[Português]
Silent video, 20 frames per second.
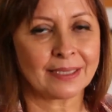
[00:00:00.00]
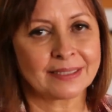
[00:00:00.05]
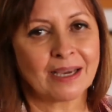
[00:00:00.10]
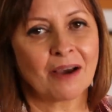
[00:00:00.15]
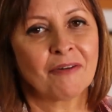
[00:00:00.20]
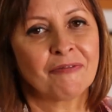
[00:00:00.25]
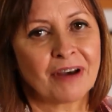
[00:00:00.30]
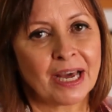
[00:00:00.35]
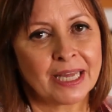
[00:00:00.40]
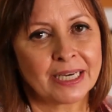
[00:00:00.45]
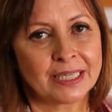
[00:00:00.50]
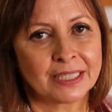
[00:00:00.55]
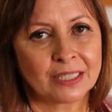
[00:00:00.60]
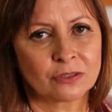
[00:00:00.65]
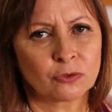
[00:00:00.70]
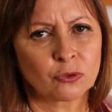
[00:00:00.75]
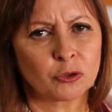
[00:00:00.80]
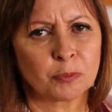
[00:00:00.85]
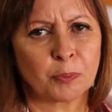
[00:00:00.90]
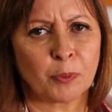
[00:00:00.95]
que é a farinha
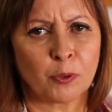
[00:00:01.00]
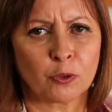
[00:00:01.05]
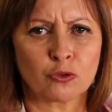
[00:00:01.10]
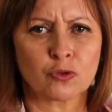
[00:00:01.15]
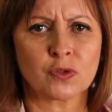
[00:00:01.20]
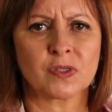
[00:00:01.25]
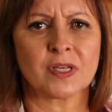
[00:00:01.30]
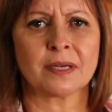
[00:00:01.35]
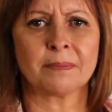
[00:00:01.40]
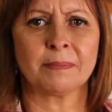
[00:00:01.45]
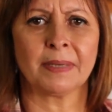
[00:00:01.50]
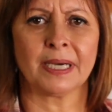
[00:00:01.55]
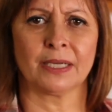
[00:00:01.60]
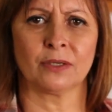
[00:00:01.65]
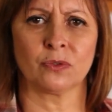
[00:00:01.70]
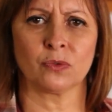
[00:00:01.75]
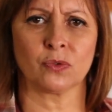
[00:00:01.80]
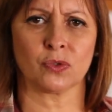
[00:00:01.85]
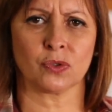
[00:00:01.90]
dos pojos hermanos.